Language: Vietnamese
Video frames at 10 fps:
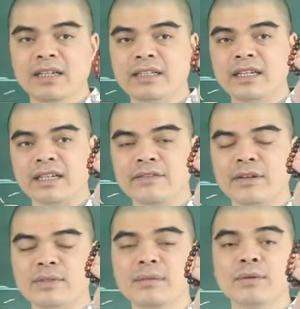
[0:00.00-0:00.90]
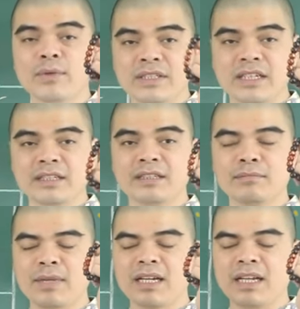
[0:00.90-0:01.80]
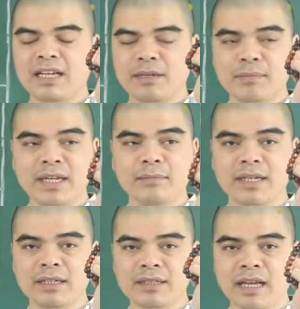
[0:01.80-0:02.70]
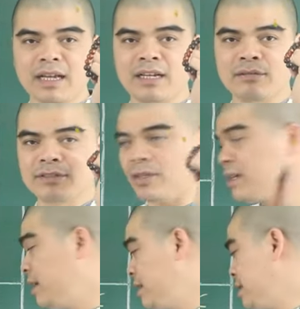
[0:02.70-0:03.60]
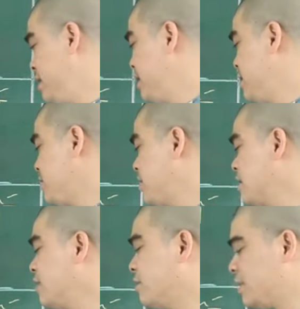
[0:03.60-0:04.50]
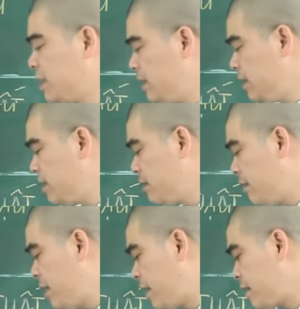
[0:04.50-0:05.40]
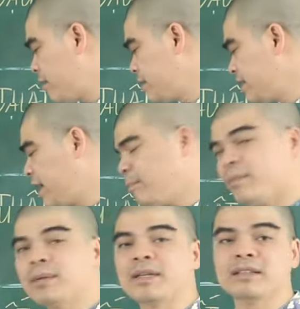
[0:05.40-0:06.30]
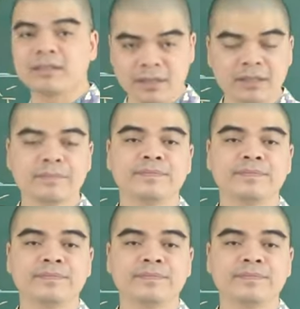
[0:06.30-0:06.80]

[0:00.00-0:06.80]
để thỉnh cái vòng tam hợp quý nhân mang lại cái may mắn tài lộc trọn đời cho những người tuổi Tý, đó là con giáp may mắn thứ tư.